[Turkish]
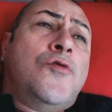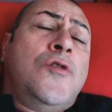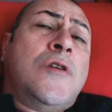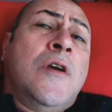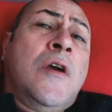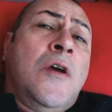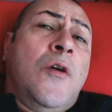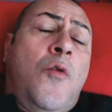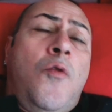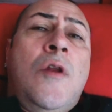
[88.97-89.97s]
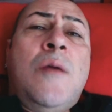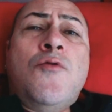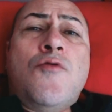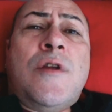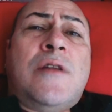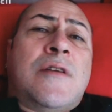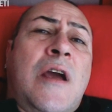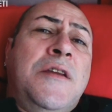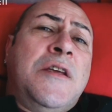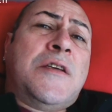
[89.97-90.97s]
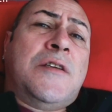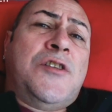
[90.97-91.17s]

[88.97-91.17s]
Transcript: Çünkü öyle bir üretkenlik